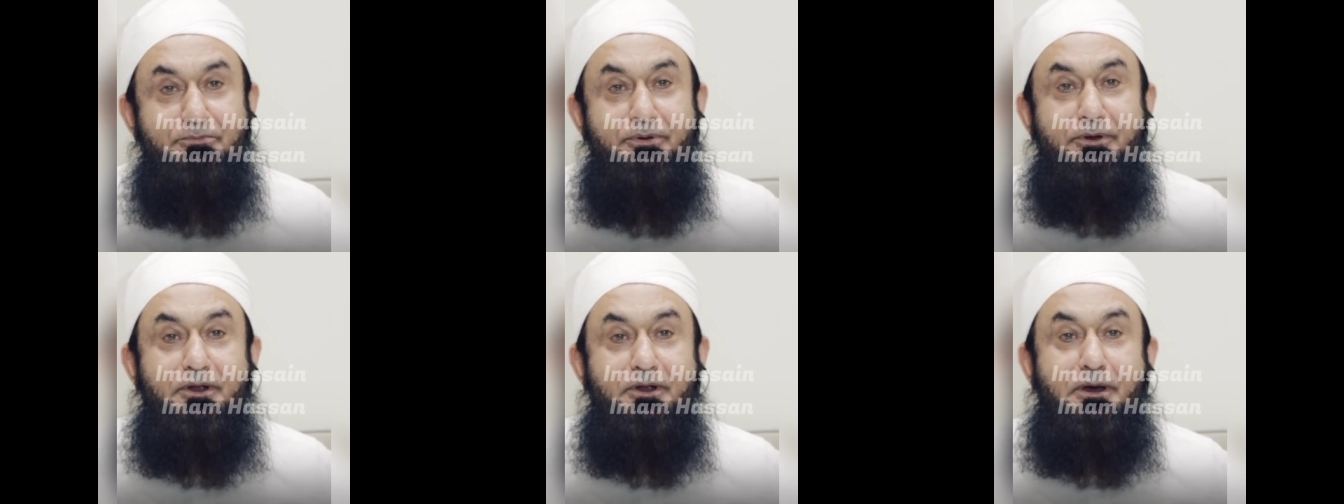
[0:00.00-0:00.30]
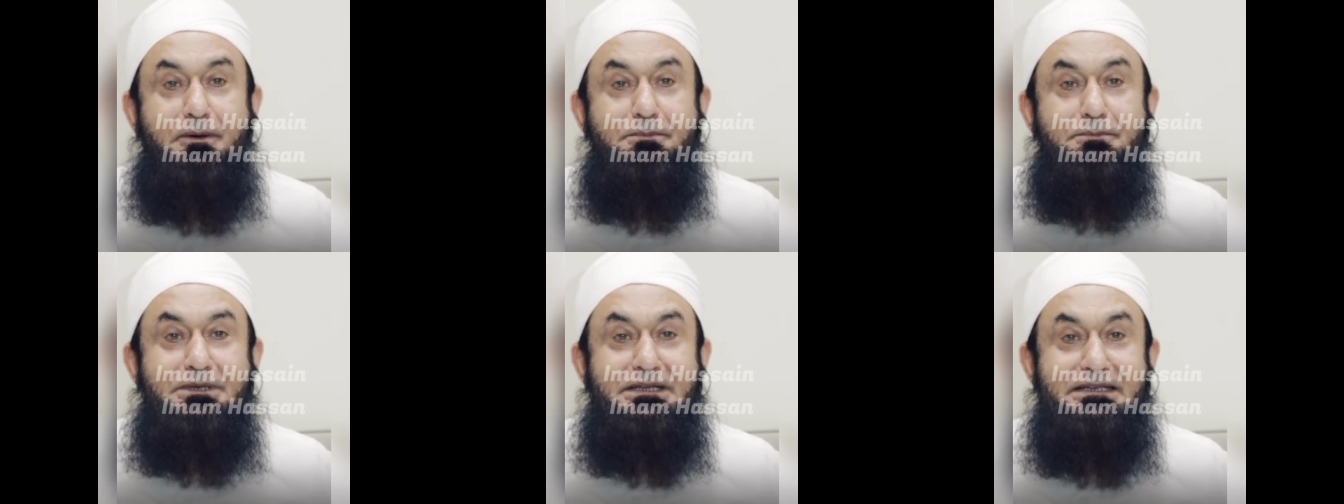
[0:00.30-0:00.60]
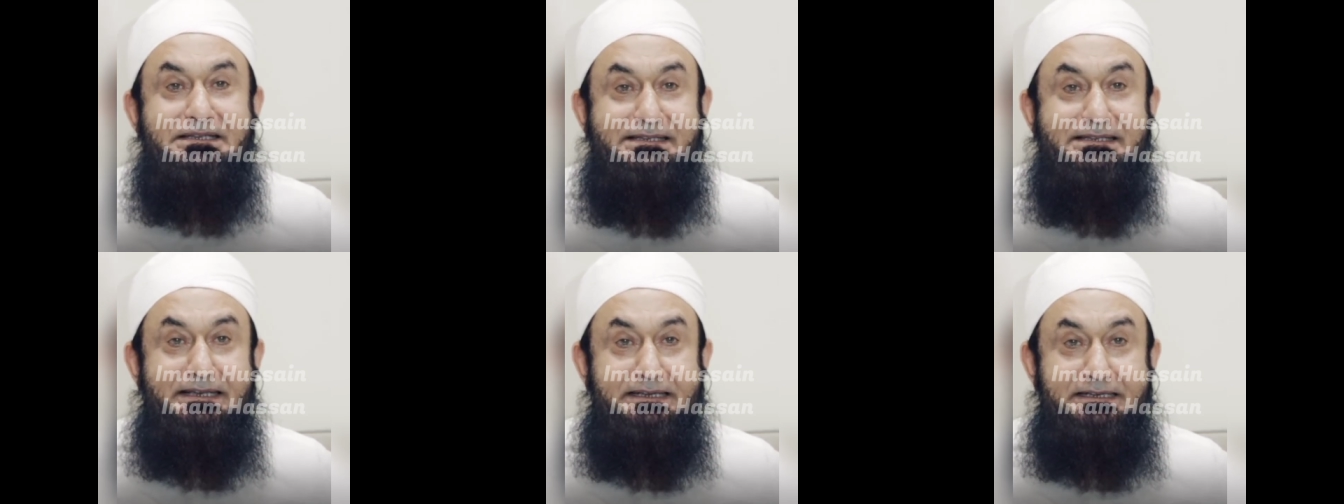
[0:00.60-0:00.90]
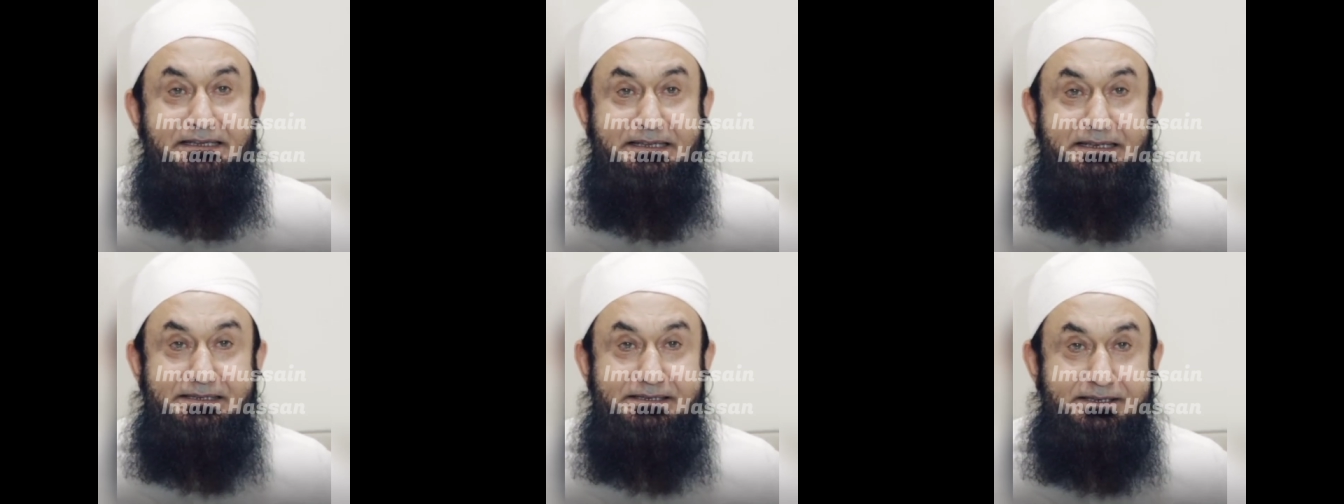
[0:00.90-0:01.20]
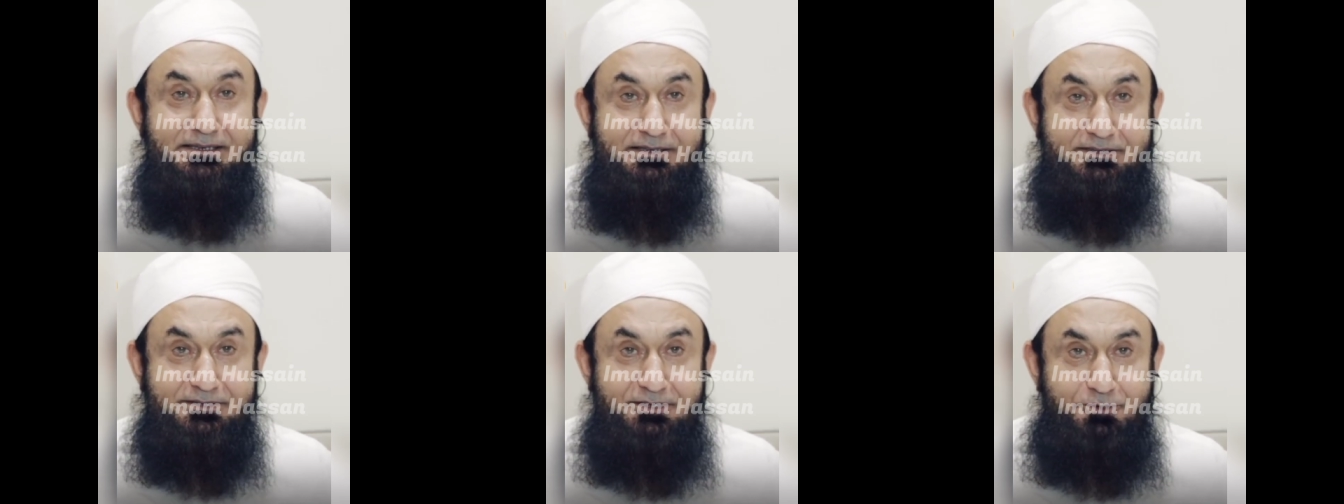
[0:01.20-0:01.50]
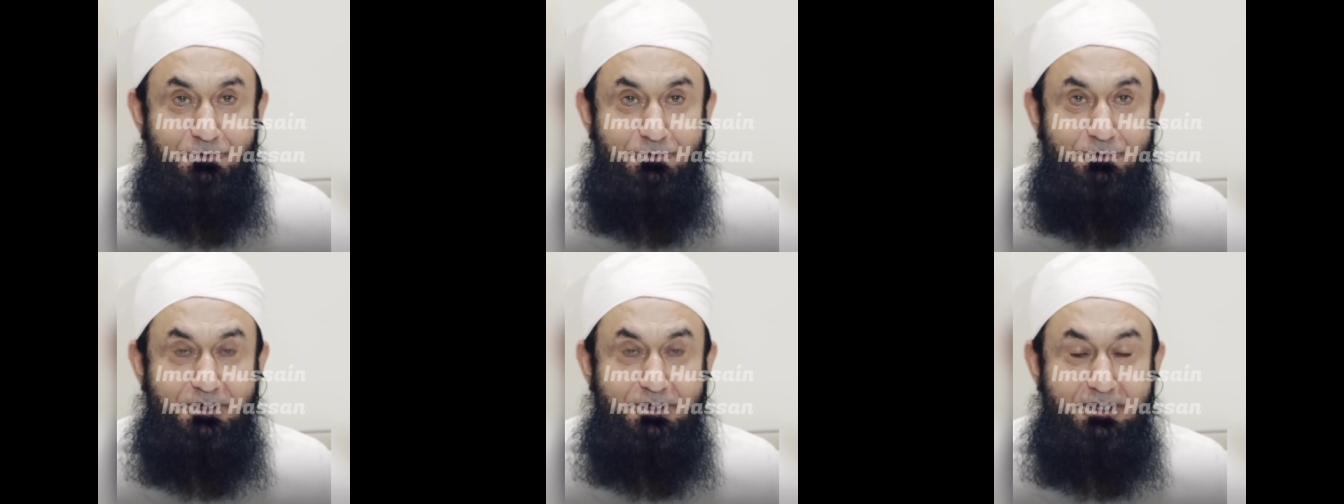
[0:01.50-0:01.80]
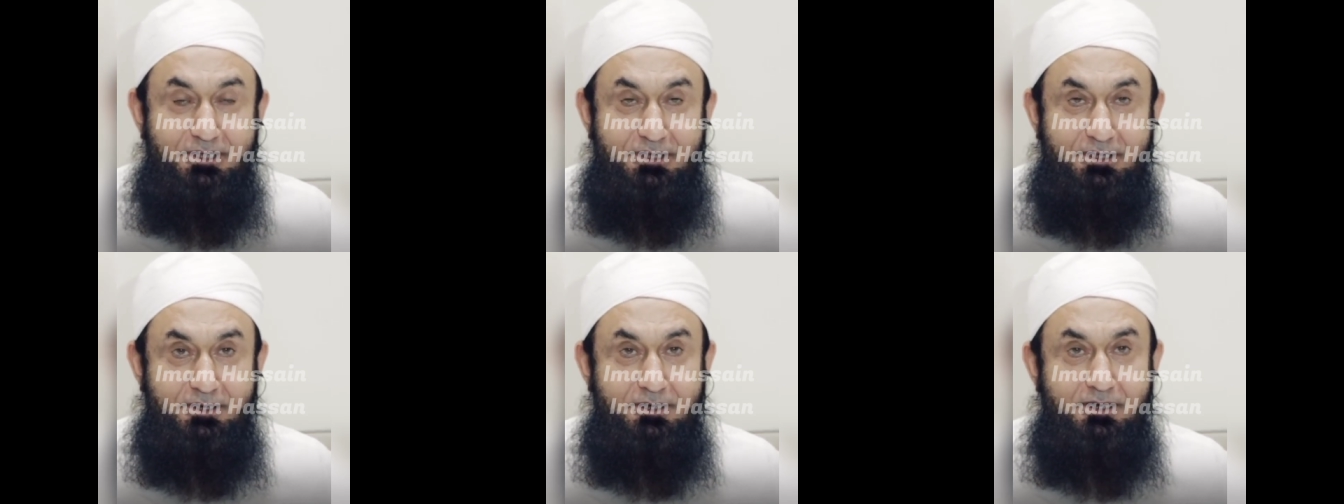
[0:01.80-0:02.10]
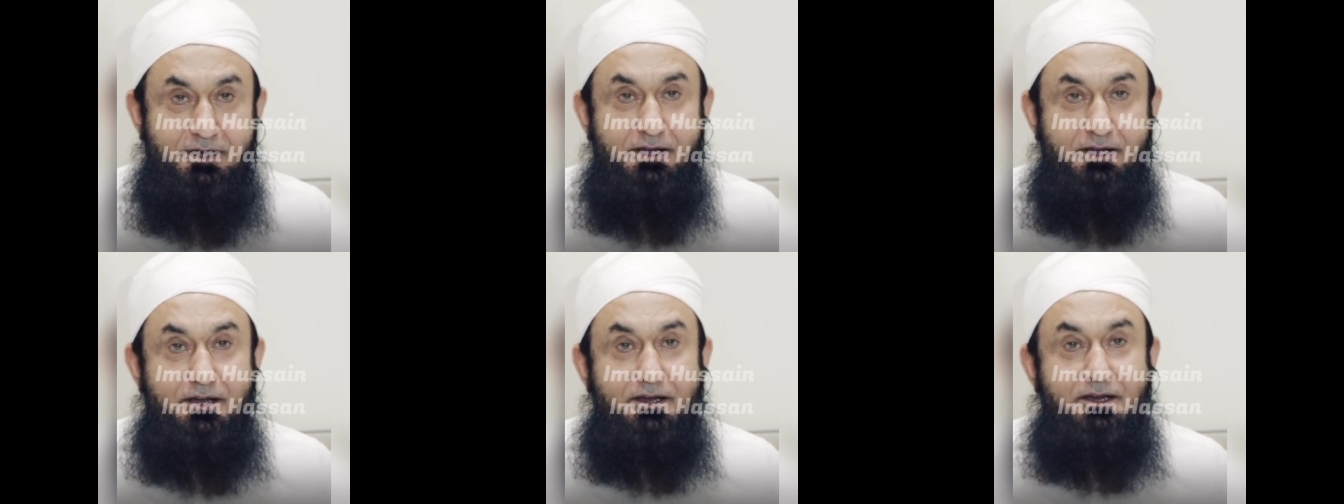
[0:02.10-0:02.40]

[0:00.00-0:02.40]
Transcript: फिर आपने सजदे से सर उठाया